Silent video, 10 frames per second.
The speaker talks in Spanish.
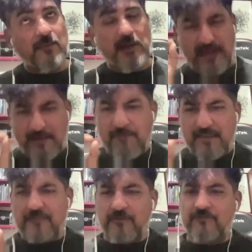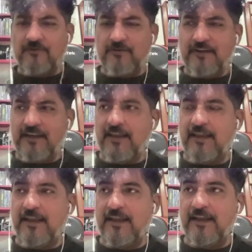elementos, ¿no?
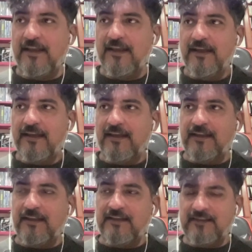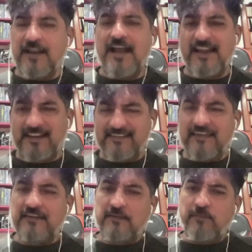Que, que te dicen,
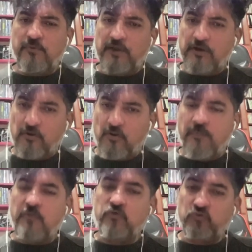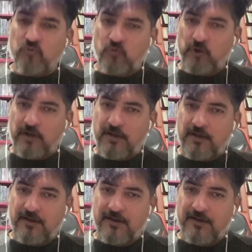este tipo de ropa oscura
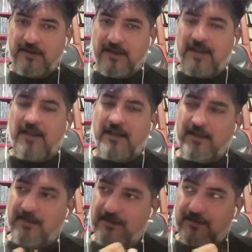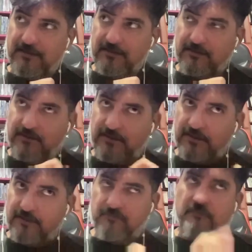ah,
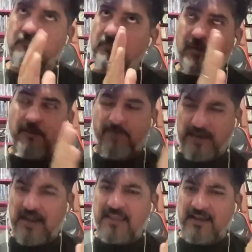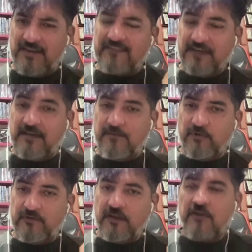eh, apegada a la escena,
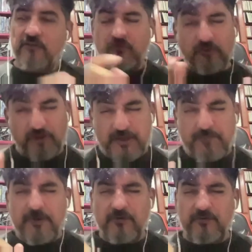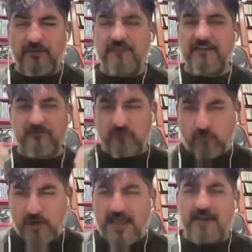pues, son típicos de estos
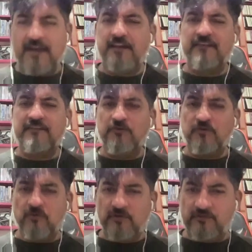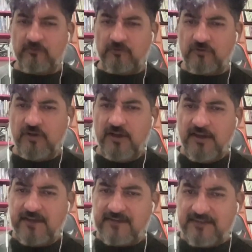solanes, ¿no? O estos,
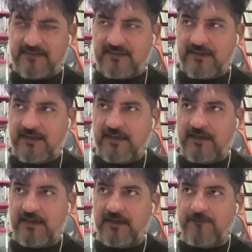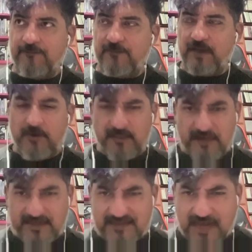estas eh,
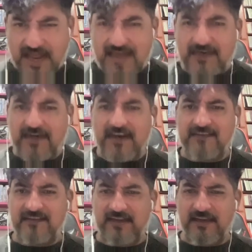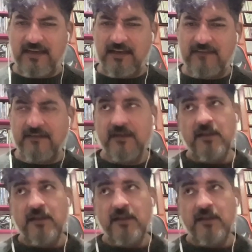gabardinas largas, negras